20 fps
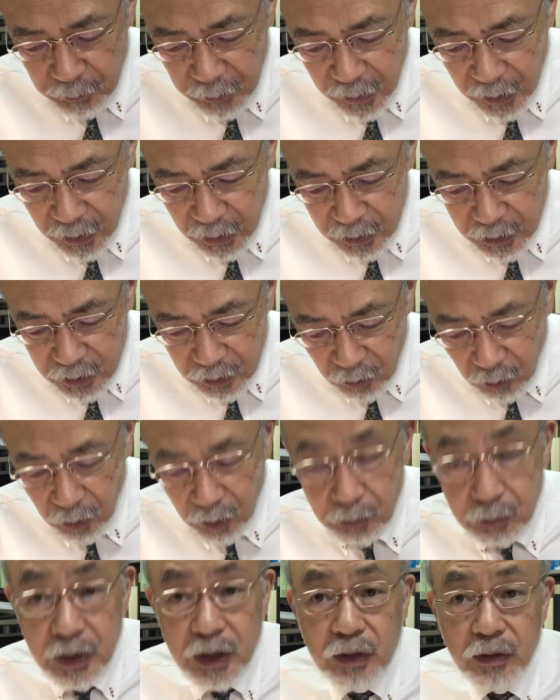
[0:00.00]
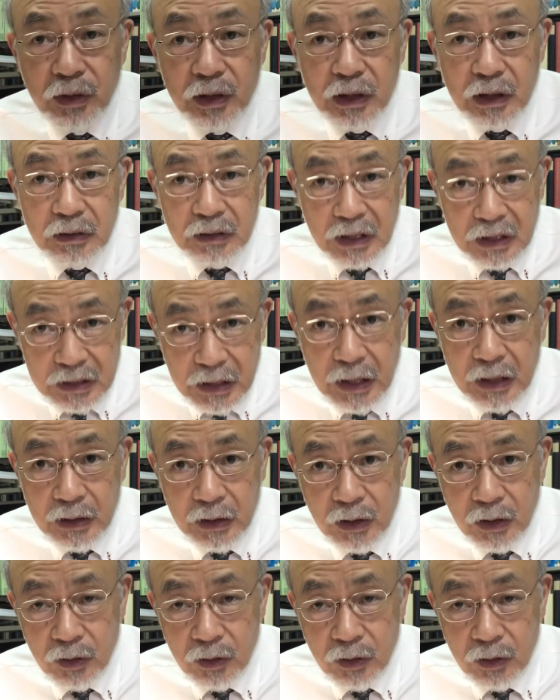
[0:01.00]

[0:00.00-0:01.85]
ページを見ておいてください